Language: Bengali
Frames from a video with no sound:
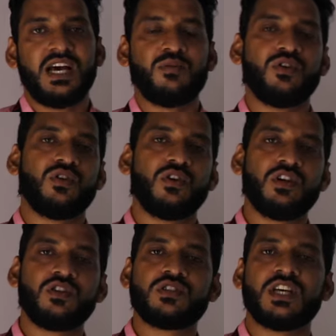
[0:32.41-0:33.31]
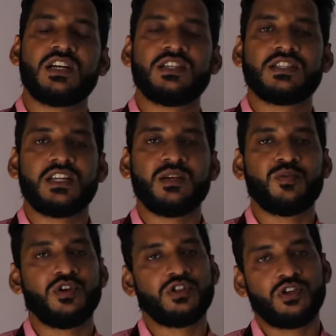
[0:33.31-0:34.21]
এবং অন্যান্য স্যারদের সাথে
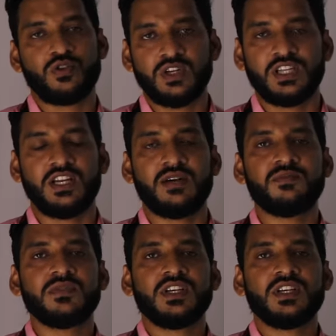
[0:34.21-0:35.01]
পরিচয় করিয়ে দিলাম